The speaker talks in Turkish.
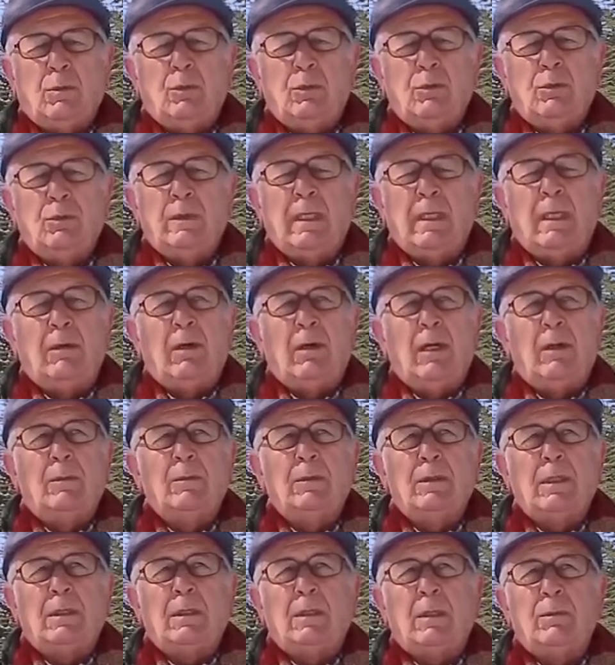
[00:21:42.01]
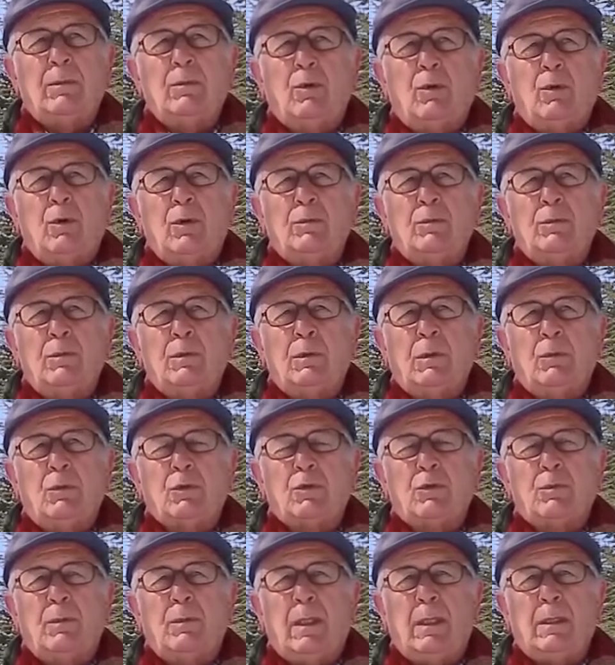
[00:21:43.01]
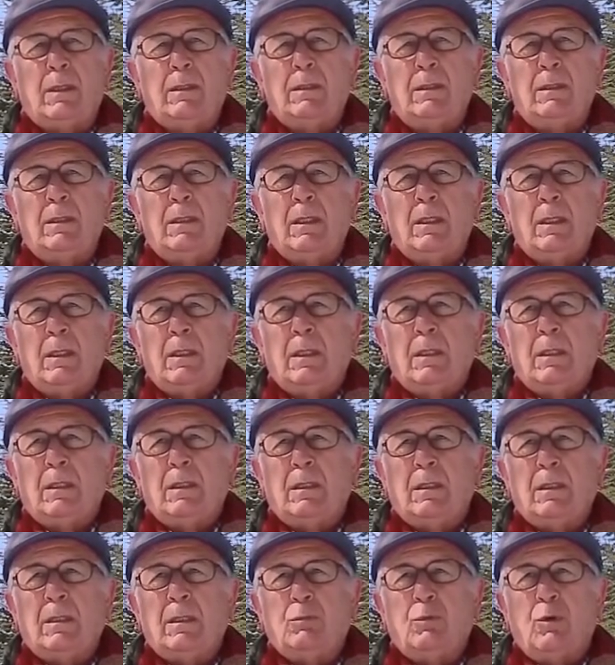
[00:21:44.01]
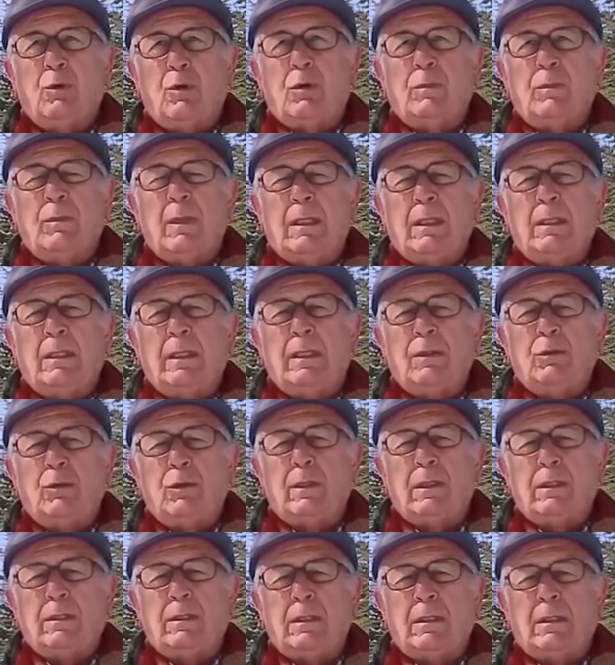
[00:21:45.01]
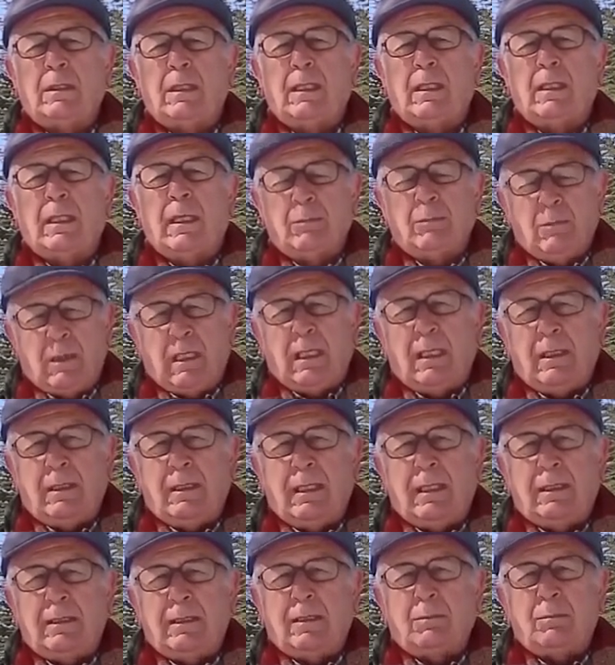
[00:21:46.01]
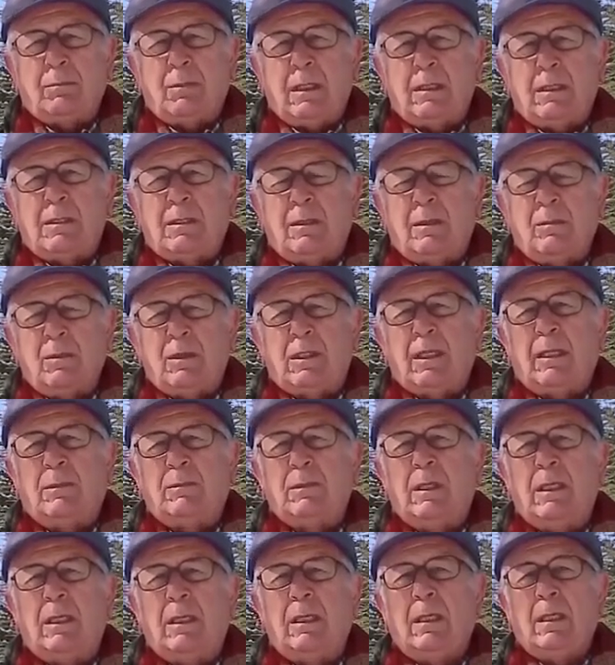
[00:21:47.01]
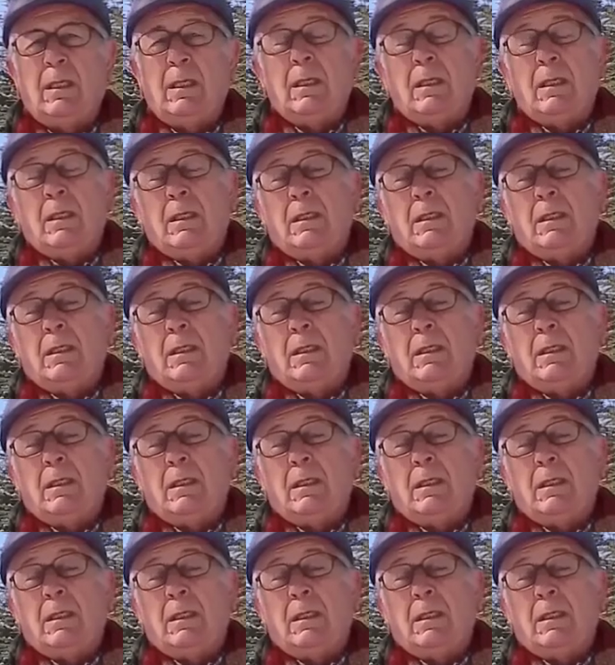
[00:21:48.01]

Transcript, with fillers: Bunun devamında tabii Osmanlı bu ormanları yönetirken hem gelir elde etmek istemiş hem de